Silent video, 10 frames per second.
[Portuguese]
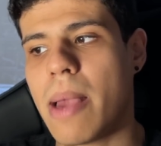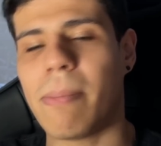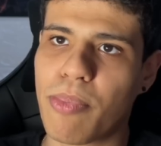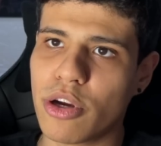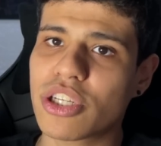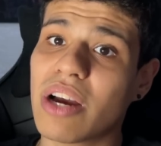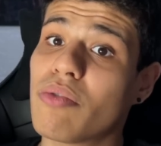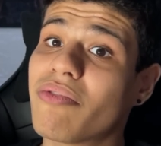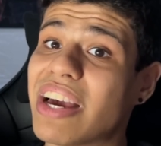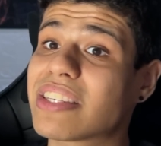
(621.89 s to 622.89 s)
Depois que a
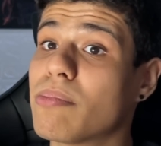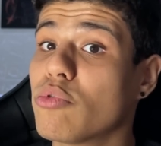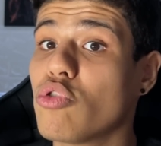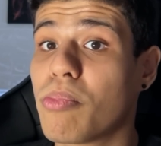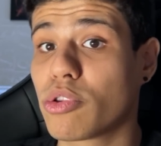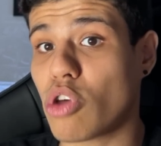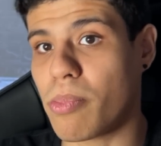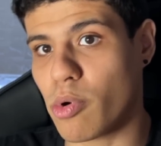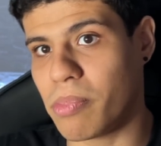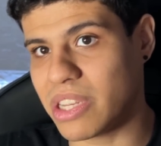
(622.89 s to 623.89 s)
conversa mudou pro
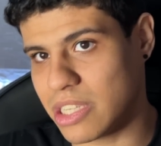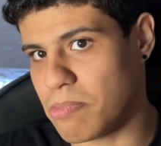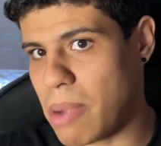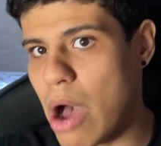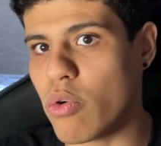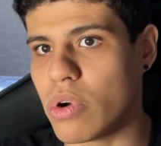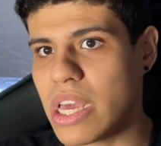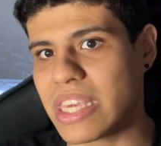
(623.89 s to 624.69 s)
tópico principal,